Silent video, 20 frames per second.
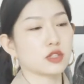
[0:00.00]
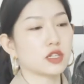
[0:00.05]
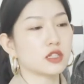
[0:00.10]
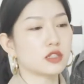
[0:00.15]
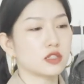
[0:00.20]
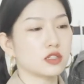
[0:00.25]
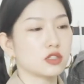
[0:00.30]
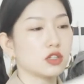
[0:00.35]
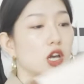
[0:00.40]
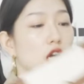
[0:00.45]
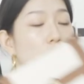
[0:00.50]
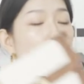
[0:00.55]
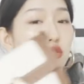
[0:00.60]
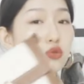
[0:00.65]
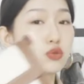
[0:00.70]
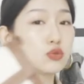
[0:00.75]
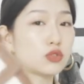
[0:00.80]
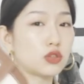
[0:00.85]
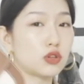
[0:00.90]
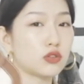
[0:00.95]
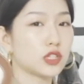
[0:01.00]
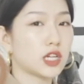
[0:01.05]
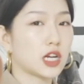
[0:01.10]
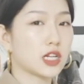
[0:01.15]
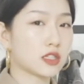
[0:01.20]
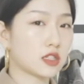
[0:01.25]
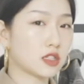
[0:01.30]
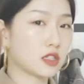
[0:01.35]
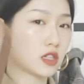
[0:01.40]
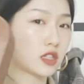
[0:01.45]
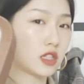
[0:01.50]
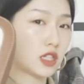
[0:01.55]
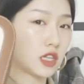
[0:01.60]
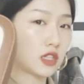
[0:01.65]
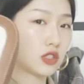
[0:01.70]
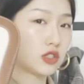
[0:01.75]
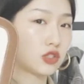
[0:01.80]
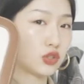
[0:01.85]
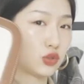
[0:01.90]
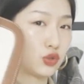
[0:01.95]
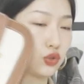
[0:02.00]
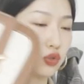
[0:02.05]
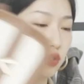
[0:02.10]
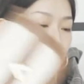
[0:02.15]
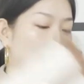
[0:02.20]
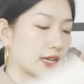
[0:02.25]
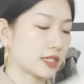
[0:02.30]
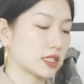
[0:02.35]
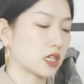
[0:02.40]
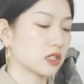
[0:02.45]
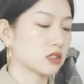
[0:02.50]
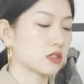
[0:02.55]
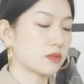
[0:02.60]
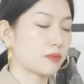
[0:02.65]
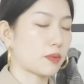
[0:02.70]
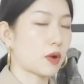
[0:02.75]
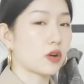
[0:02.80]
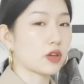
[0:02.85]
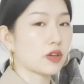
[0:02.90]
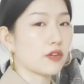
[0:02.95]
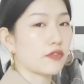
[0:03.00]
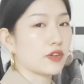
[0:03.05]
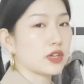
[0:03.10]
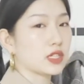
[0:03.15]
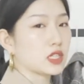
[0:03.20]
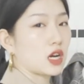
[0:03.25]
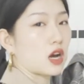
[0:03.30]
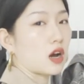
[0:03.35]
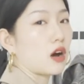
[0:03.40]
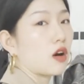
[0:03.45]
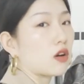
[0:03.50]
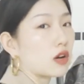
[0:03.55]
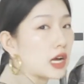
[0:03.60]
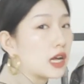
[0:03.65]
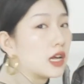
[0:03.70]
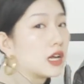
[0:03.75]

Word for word: 但其实初秋这样子的天气去搭这样子包也非常好看。